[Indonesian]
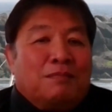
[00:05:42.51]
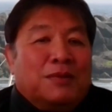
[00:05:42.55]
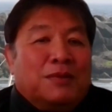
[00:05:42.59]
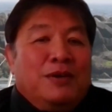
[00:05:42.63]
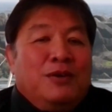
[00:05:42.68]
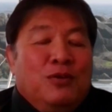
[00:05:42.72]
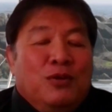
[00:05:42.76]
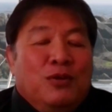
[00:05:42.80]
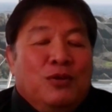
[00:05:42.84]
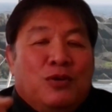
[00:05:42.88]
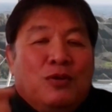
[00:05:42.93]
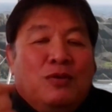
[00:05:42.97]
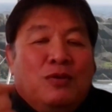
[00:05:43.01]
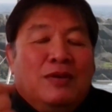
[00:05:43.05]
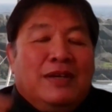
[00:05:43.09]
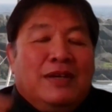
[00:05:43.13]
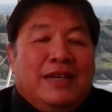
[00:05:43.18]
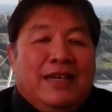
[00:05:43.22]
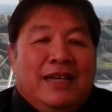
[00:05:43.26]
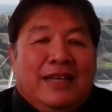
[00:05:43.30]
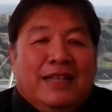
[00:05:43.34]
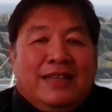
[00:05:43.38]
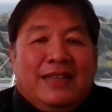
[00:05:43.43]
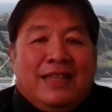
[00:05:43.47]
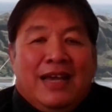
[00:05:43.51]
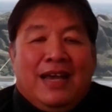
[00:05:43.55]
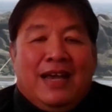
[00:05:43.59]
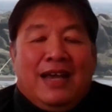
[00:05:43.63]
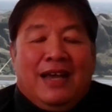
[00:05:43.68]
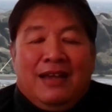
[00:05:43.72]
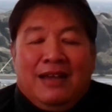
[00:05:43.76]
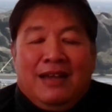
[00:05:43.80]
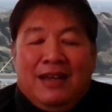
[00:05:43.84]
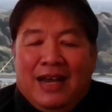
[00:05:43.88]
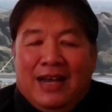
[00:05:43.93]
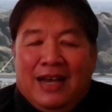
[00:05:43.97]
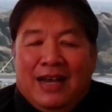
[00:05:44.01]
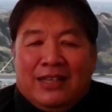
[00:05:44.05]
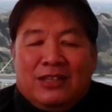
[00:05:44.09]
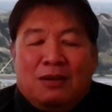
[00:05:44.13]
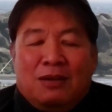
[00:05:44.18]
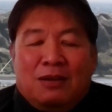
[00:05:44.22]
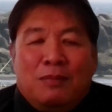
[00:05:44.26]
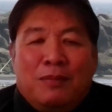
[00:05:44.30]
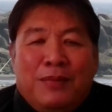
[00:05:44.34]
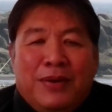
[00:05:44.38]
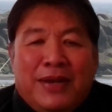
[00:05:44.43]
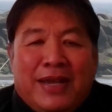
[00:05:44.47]
mendukung kita
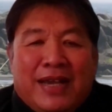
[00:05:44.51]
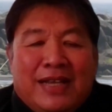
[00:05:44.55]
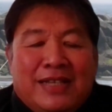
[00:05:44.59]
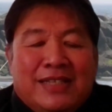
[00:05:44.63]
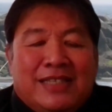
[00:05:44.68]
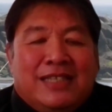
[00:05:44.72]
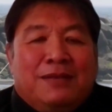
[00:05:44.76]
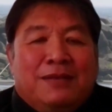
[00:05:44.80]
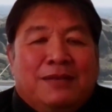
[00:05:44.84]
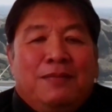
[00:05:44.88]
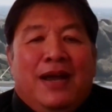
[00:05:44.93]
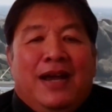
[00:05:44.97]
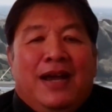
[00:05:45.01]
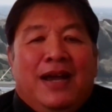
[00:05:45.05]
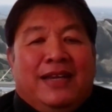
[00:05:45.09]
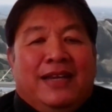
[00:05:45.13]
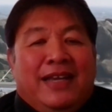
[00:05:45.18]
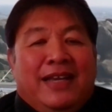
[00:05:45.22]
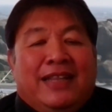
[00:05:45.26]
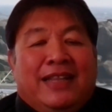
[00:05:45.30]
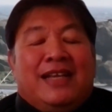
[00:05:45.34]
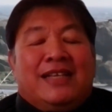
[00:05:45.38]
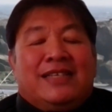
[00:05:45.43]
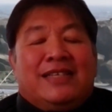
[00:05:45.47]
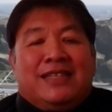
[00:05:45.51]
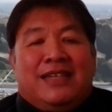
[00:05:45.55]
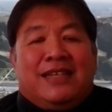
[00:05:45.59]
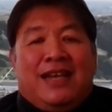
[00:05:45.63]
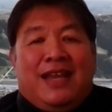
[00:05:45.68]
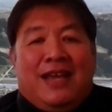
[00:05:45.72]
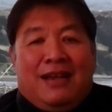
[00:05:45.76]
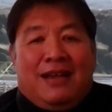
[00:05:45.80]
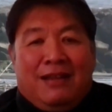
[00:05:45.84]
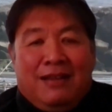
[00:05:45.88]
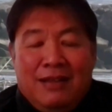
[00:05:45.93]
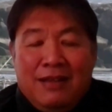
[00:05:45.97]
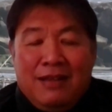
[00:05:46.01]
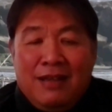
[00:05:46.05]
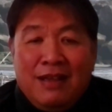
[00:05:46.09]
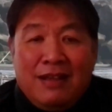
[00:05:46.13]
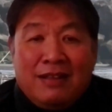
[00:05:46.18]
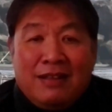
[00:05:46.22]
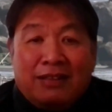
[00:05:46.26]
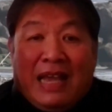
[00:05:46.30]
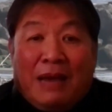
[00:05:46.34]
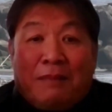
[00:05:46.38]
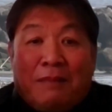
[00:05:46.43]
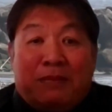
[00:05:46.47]
atau memberikan semangat, kita senang.
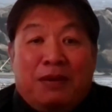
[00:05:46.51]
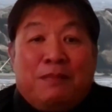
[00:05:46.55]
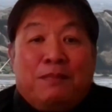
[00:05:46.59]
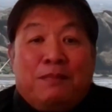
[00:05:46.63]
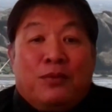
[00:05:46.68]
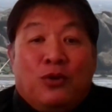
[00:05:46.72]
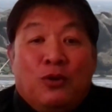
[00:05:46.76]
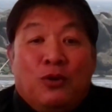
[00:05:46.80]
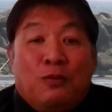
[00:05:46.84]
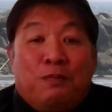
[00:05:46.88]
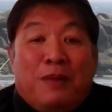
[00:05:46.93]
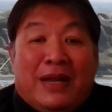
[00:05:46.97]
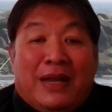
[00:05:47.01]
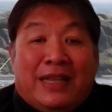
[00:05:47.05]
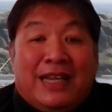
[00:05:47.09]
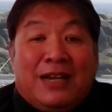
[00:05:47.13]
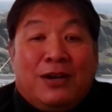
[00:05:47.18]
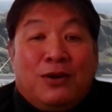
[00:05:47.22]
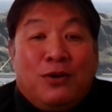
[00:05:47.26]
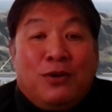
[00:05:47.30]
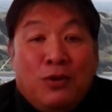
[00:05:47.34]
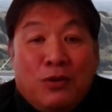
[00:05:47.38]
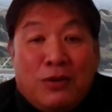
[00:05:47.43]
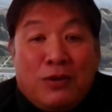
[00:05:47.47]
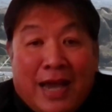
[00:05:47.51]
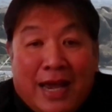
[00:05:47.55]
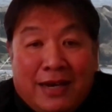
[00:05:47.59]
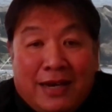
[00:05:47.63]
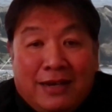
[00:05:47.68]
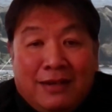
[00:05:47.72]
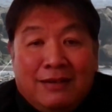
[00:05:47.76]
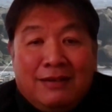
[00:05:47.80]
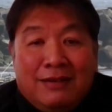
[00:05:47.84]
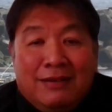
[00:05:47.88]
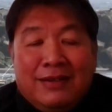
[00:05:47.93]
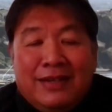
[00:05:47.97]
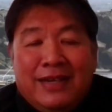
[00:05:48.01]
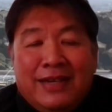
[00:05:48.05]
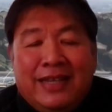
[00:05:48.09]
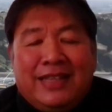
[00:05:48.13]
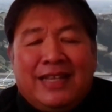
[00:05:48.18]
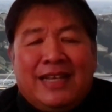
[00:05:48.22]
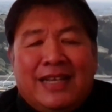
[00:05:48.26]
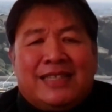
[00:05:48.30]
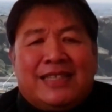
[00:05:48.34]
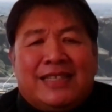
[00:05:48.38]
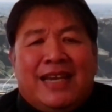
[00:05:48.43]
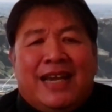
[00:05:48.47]
Tapi berupa teguran,
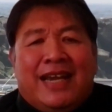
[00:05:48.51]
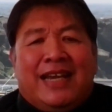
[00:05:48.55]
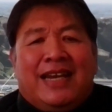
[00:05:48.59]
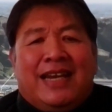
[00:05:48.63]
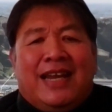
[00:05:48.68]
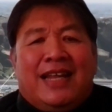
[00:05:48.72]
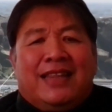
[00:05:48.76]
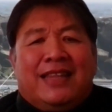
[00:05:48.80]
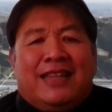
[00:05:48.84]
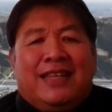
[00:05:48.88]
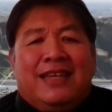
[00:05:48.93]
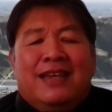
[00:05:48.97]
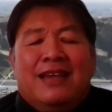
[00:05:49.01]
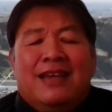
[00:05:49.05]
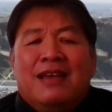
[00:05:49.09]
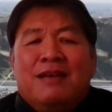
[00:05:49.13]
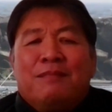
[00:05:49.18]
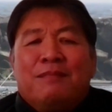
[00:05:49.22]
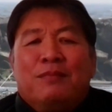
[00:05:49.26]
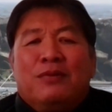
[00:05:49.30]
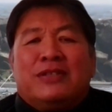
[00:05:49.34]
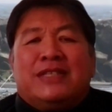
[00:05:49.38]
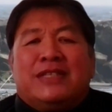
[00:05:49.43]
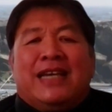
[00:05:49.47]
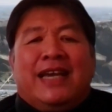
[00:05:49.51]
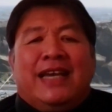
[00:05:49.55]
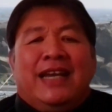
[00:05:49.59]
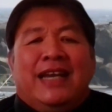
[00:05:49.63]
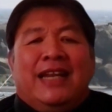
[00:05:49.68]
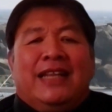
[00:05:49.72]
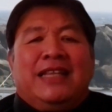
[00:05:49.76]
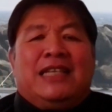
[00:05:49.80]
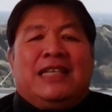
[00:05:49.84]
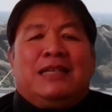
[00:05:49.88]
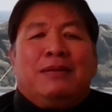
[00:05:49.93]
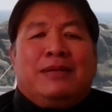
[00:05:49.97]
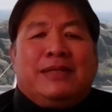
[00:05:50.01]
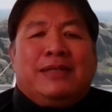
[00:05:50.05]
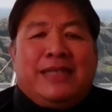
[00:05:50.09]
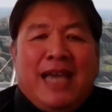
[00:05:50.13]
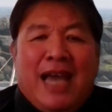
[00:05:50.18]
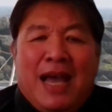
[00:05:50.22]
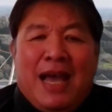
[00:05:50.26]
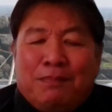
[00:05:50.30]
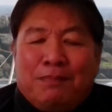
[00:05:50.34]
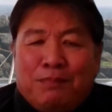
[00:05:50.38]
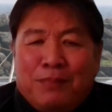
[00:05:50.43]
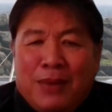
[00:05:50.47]
kita sakit hati. Mau sakit hati sama
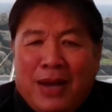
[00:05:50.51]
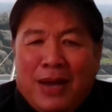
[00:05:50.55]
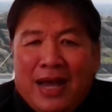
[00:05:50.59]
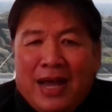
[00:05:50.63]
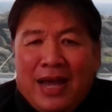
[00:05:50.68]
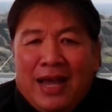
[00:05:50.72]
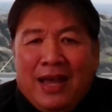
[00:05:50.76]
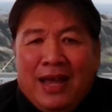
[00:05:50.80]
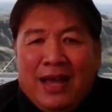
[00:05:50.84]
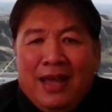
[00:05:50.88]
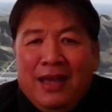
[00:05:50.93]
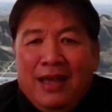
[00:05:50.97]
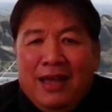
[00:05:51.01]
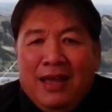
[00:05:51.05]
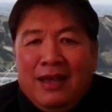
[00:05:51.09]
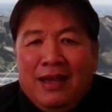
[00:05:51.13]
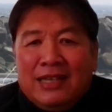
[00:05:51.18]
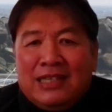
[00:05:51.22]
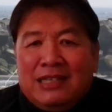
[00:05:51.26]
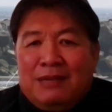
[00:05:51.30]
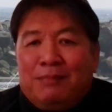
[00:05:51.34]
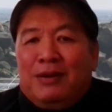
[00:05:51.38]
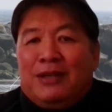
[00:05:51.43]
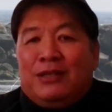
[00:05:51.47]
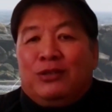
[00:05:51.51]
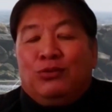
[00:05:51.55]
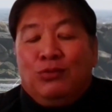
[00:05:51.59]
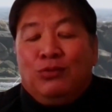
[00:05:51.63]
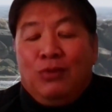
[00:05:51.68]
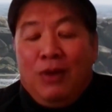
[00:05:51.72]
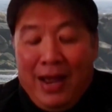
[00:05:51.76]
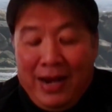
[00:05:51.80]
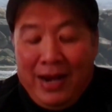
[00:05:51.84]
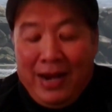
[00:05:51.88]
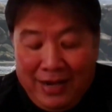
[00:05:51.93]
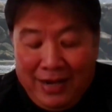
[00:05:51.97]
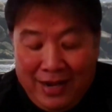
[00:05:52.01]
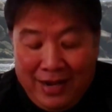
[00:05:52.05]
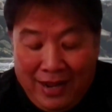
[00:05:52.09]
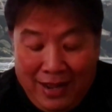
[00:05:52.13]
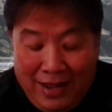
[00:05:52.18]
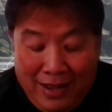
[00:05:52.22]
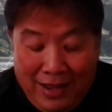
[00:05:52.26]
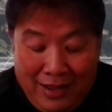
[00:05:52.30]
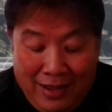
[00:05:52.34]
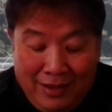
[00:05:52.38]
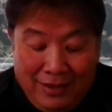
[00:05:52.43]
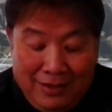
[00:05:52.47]
siapa? Sama Tuhan
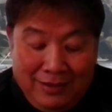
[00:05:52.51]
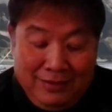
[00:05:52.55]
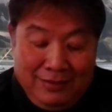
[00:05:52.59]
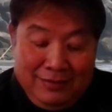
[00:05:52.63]
kah?